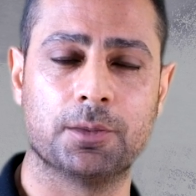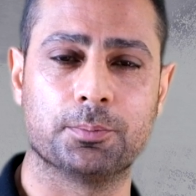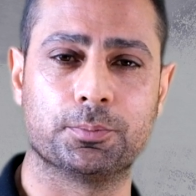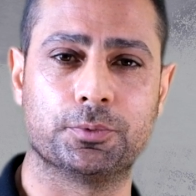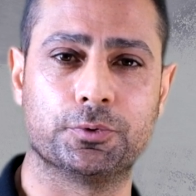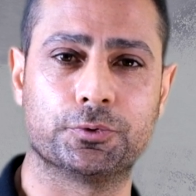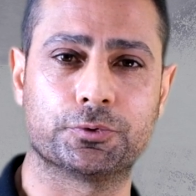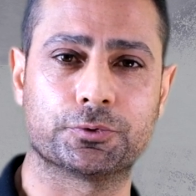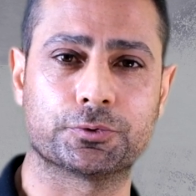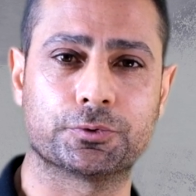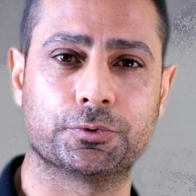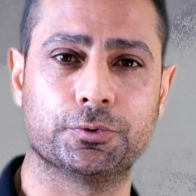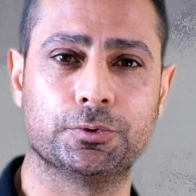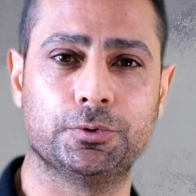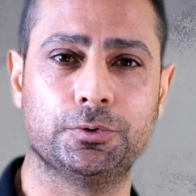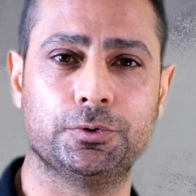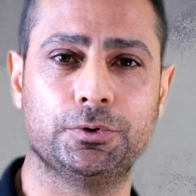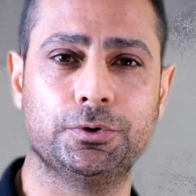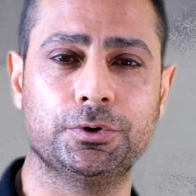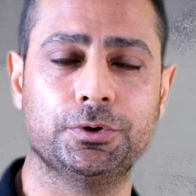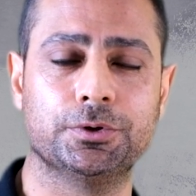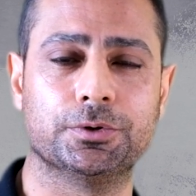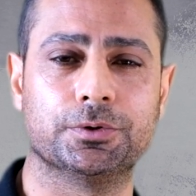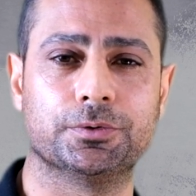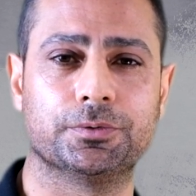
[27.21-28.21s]

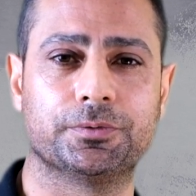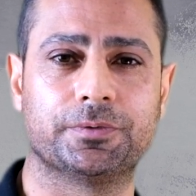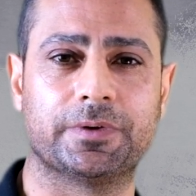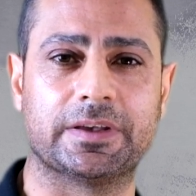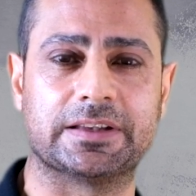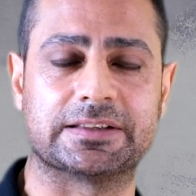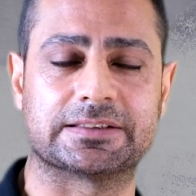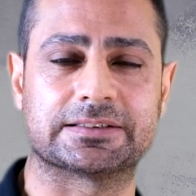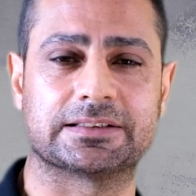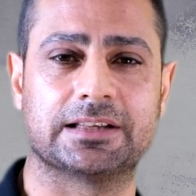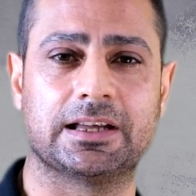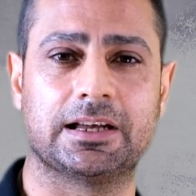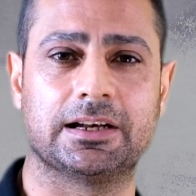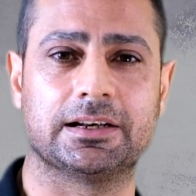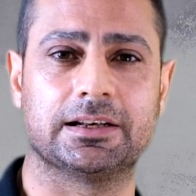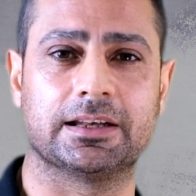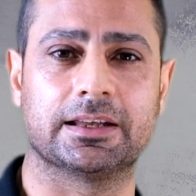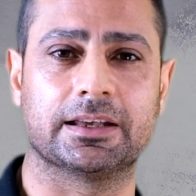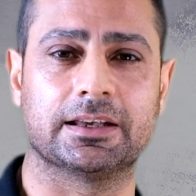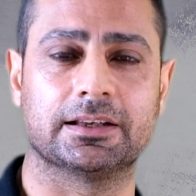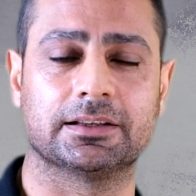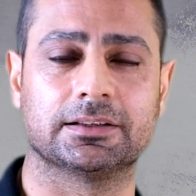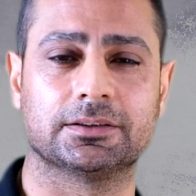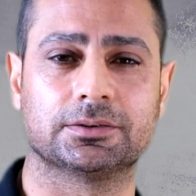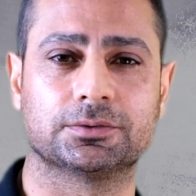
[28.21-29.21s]
püsküllü
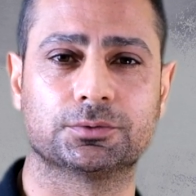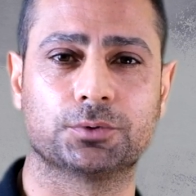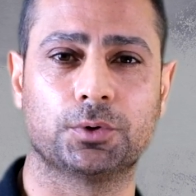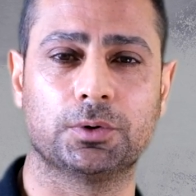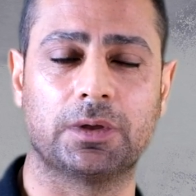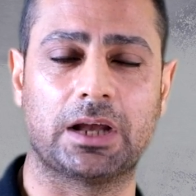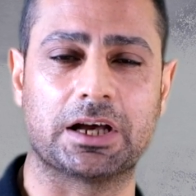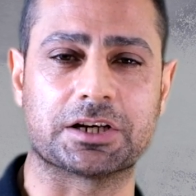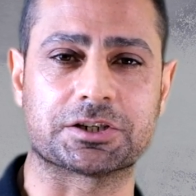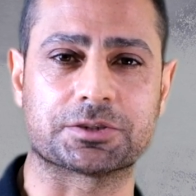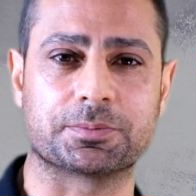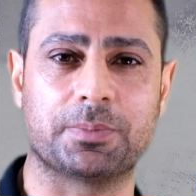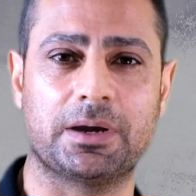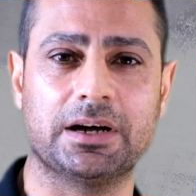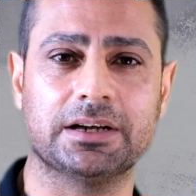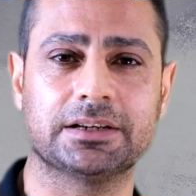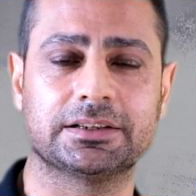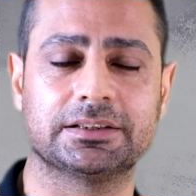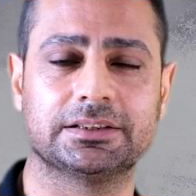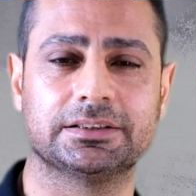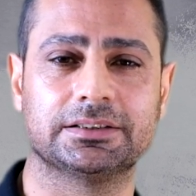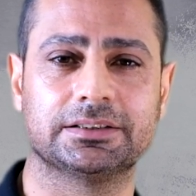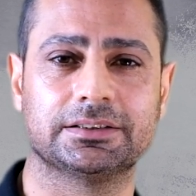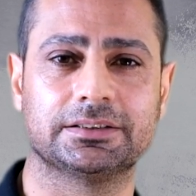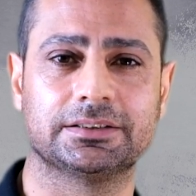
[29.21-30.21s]
feslerle
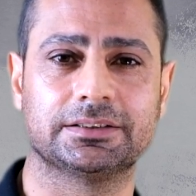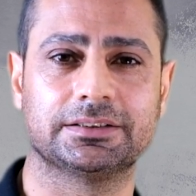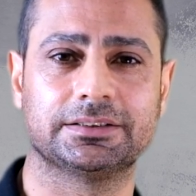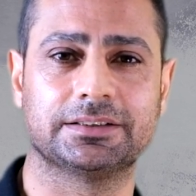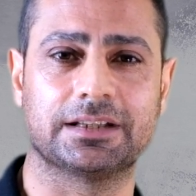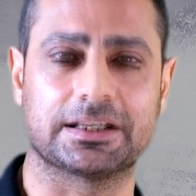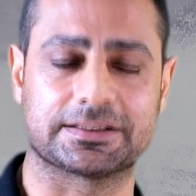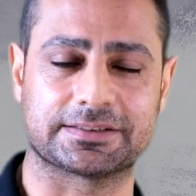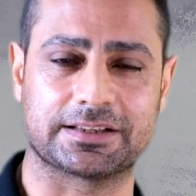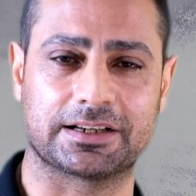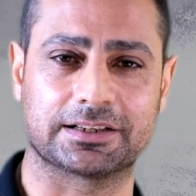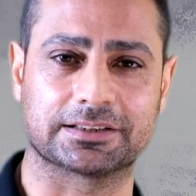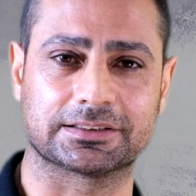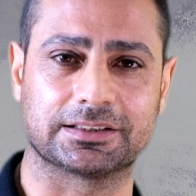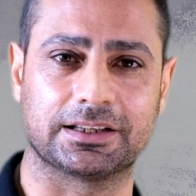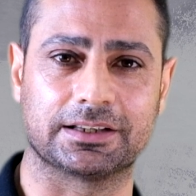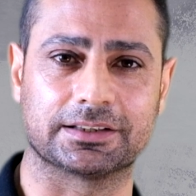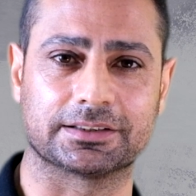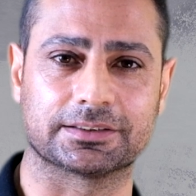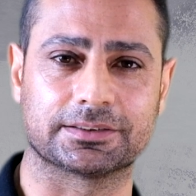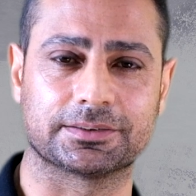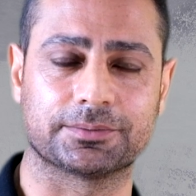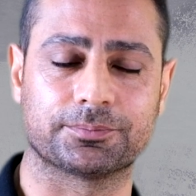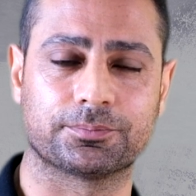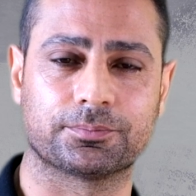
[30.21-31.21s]
dolaşmak
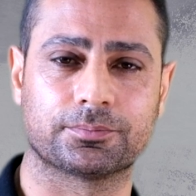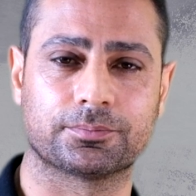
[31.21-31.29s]
yasaklandı.